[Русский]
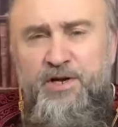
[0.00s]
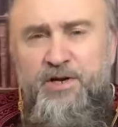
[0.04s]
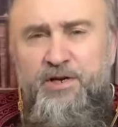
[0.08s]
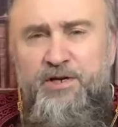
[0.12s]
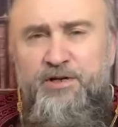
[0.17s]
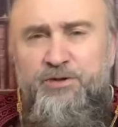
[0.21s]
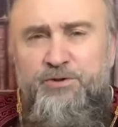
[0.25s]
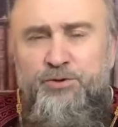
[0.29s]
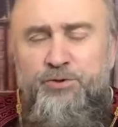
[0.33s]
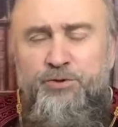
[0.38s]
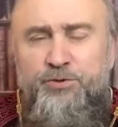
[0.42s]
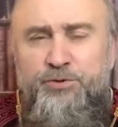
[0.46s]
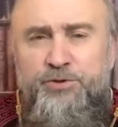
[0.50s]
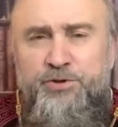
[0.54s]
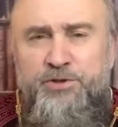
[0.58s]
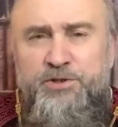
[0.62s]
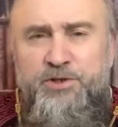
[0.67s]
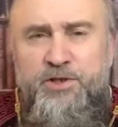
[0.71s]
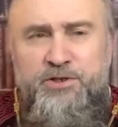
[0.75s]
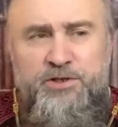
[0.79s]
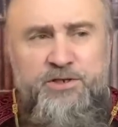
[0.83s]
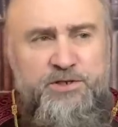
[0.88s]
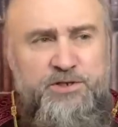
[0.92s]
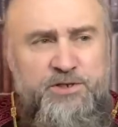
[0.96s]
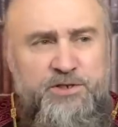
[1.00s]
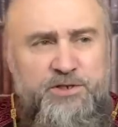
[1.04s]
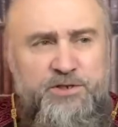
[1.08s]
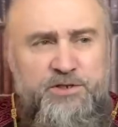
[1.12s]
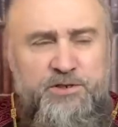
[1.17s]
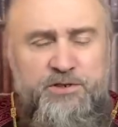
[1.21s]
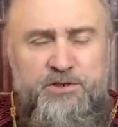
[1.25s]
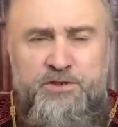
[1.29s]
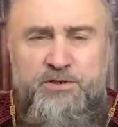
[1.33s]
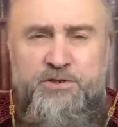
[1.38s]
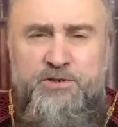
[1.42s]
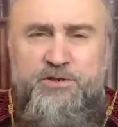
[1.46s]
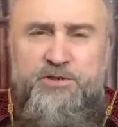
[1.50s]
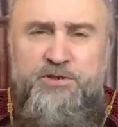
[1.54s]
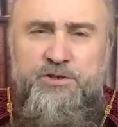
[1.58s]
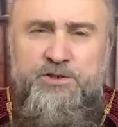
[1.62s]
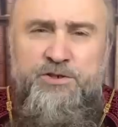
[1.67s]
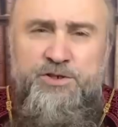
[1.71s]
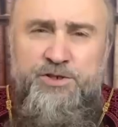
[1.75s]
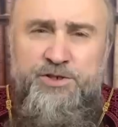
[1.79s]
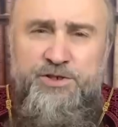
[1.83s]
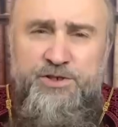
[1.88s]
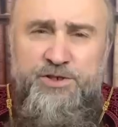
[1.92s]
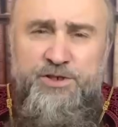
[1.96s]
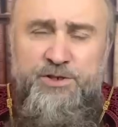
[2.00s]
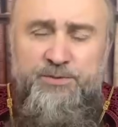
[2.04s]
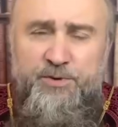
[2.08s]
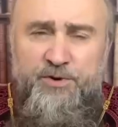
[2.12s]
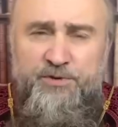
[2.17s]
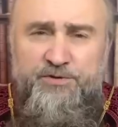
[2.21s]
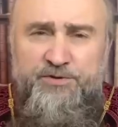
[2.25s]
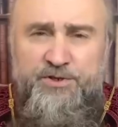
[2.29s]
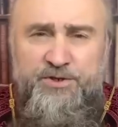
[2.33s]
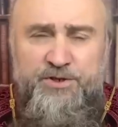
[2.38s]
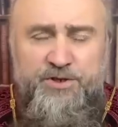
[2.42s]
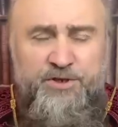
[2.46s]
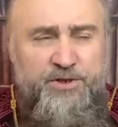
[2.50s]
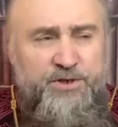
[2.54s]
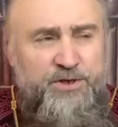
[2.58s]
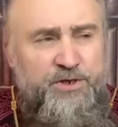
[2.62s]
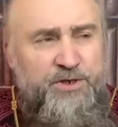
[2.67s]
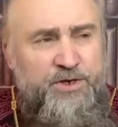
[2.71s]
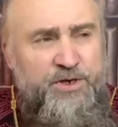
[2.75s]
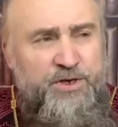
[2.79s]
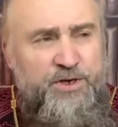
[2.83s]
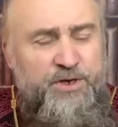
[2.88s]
которая унесла тысячи тысячи жизней по всей